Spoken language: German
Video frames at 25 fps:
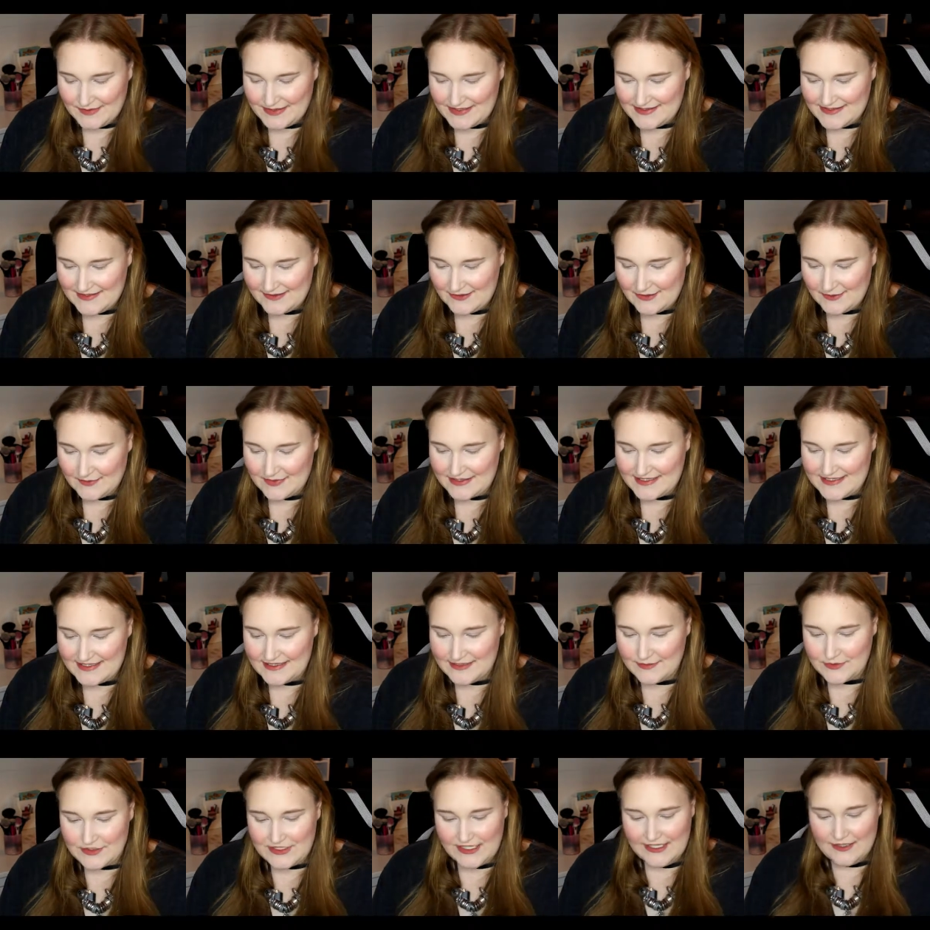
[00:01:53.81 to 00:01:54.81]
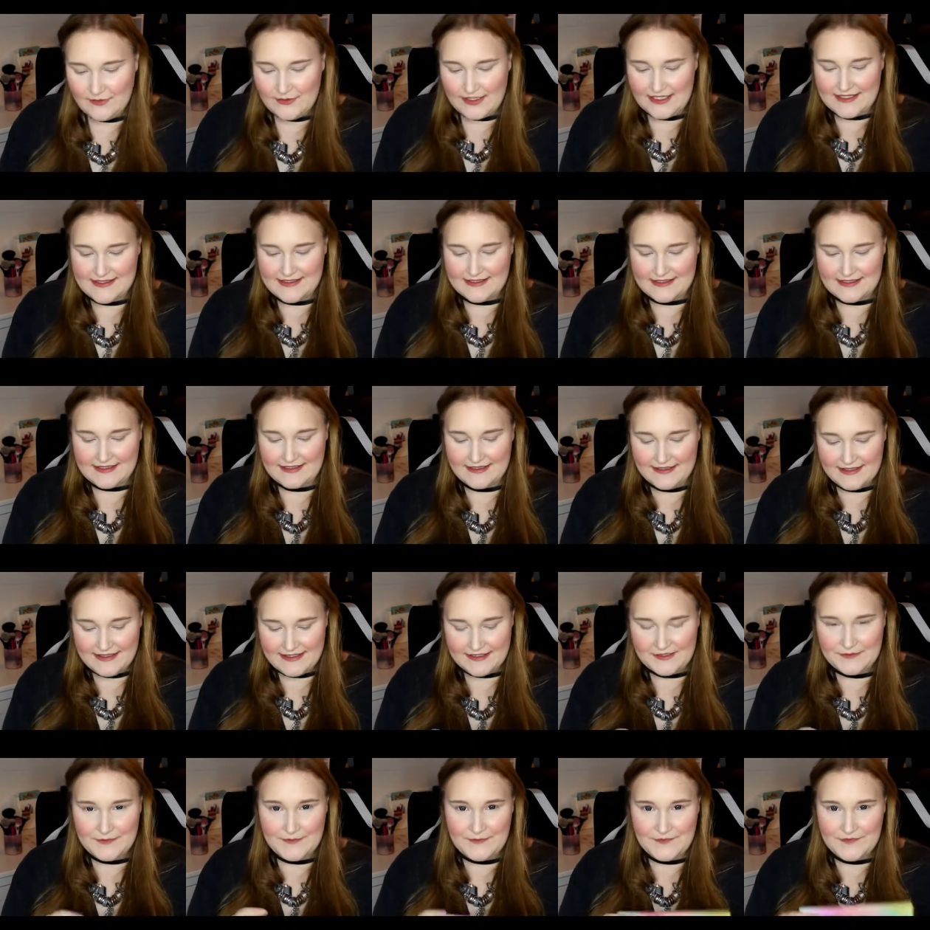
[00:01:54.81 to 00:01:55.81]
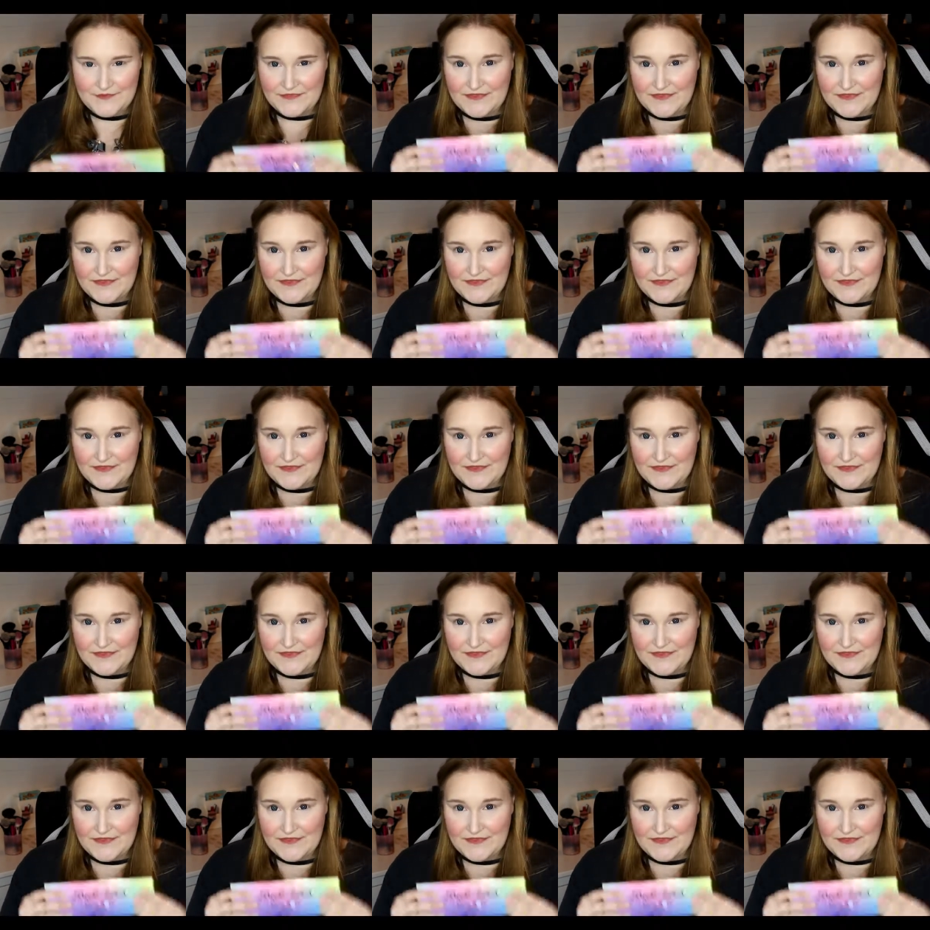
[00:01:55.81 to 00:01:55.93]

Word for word: bisschen kompliziert. Die Bestellung an sich nicht.